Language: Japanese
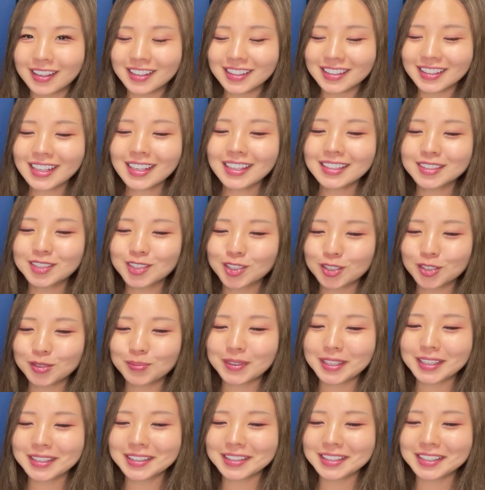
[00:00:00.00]
で、10
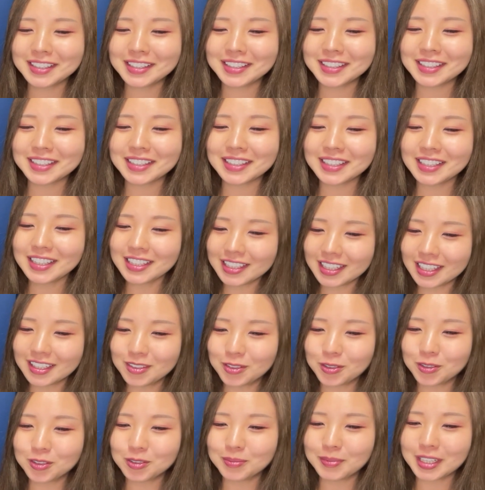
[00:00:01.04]
番人気以下
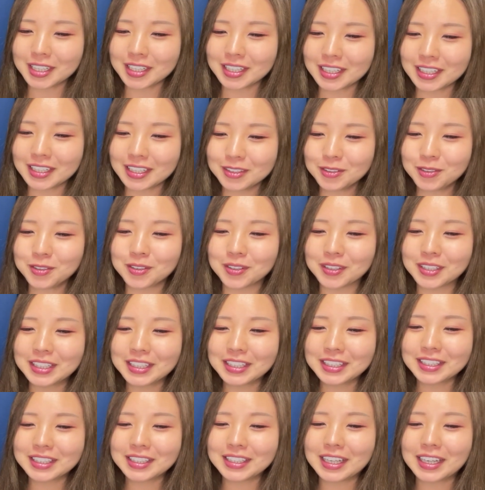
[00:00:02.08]
の馬からの
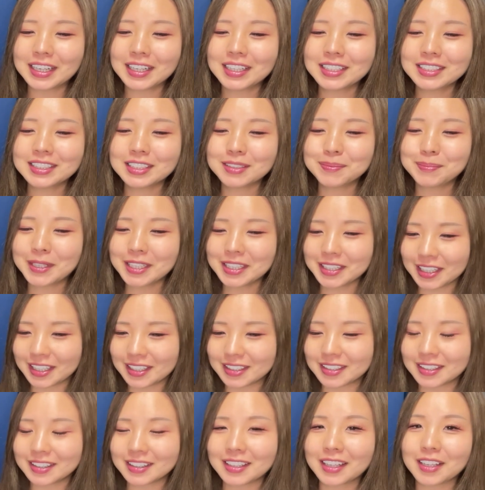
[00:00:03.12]
流し馬券っ
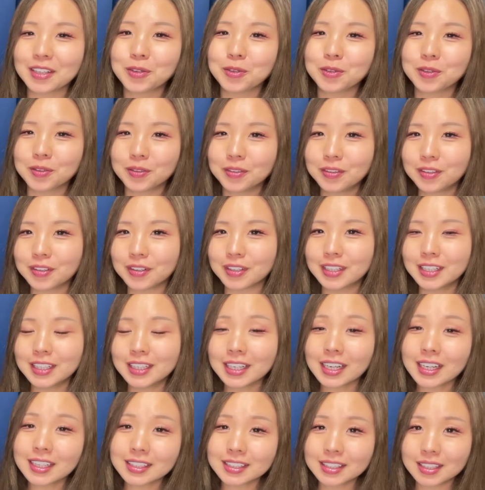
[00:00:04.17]
ていうのを
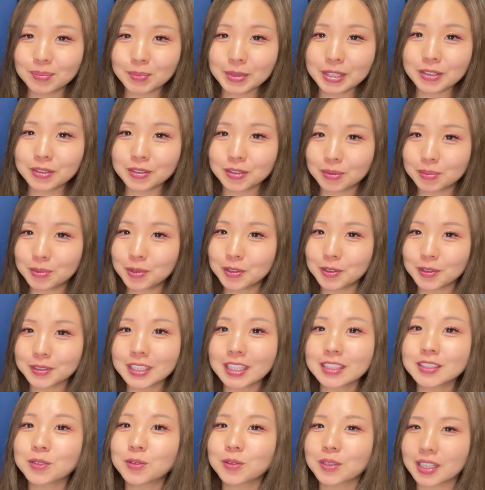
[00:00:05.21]
買ってみるのも良
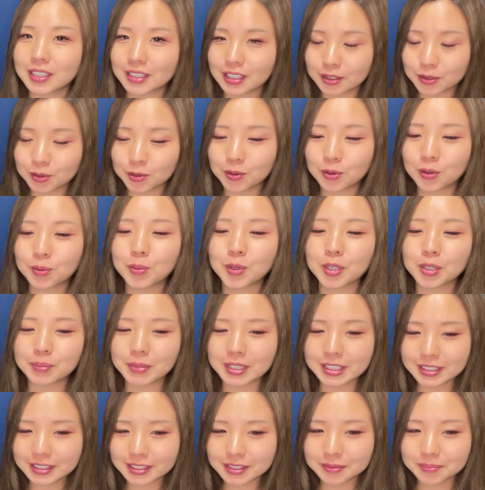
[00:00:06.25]
さそうかなと思い
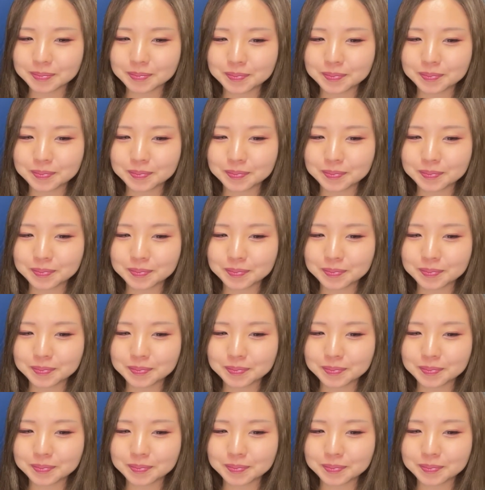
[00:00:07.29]
ます。